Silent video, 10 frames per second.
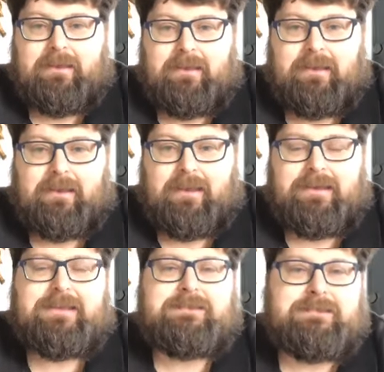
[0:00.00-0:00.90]
eh, le
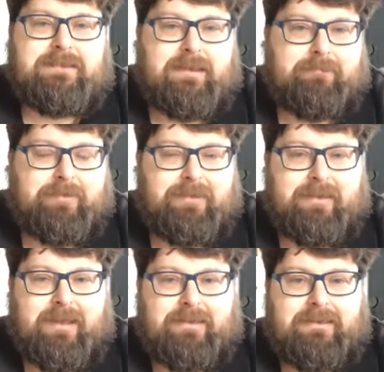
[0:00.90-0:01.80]
risse per
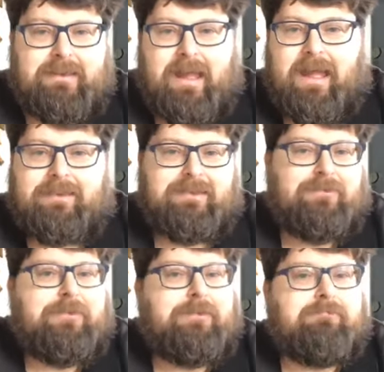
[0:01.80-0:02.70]
i candidati,
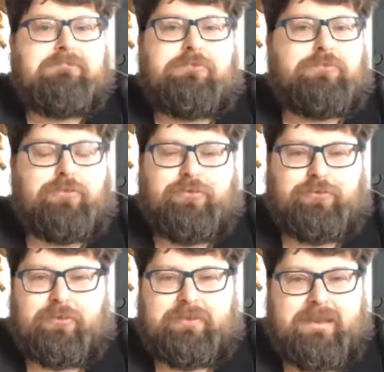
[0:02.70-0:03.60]
noi tutto in
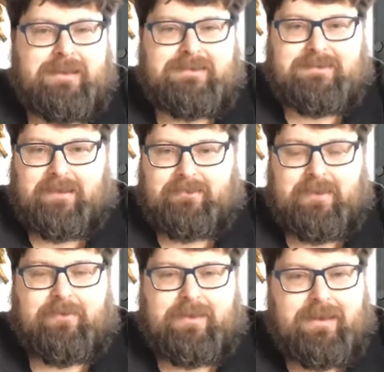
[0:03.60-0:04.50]
scioltezza,
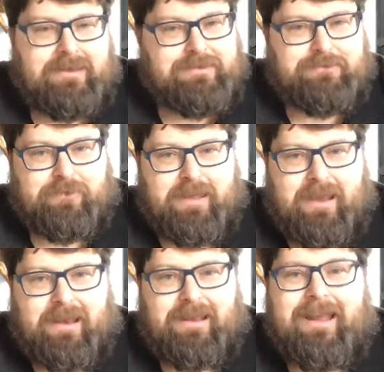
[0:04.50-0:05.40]
da fratelli e
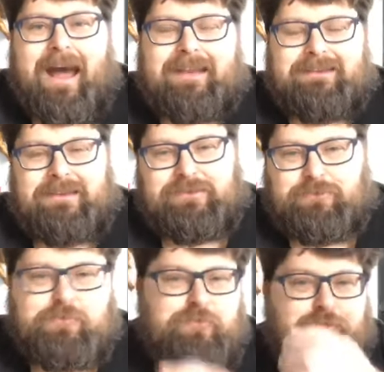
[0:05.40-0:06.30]
sorelle, a
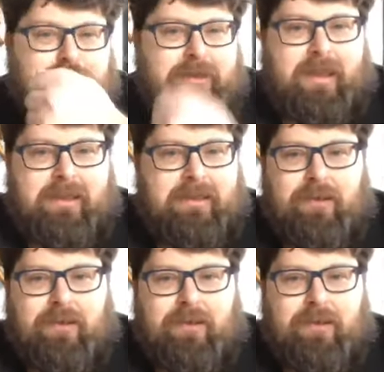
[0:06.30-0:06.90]
testuggine,